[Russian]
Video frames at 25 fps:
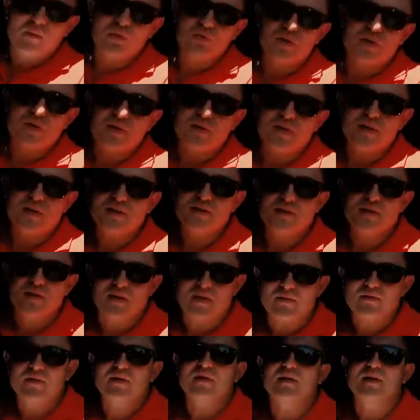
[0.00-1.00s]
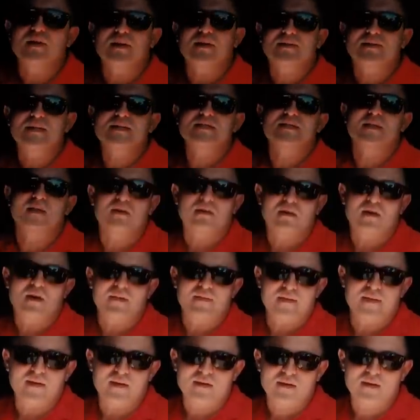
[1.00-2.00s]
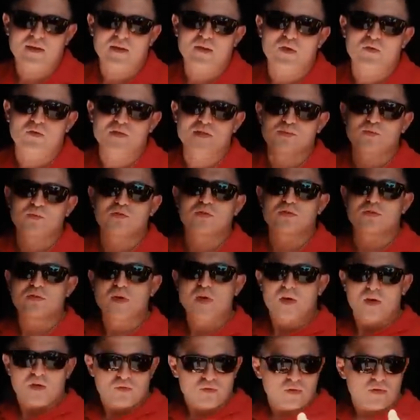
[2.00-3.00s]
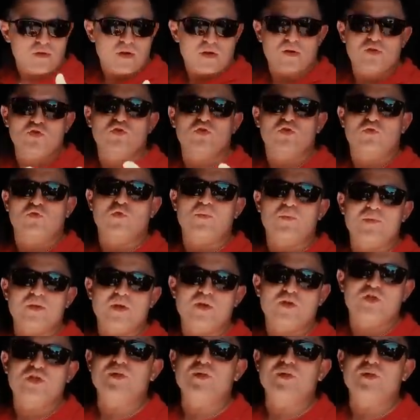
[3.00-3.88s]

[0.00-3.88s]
будете ездить, наверное, иногда с охраной. Охрана у вас будет, ну, наверное, чуть крупнее,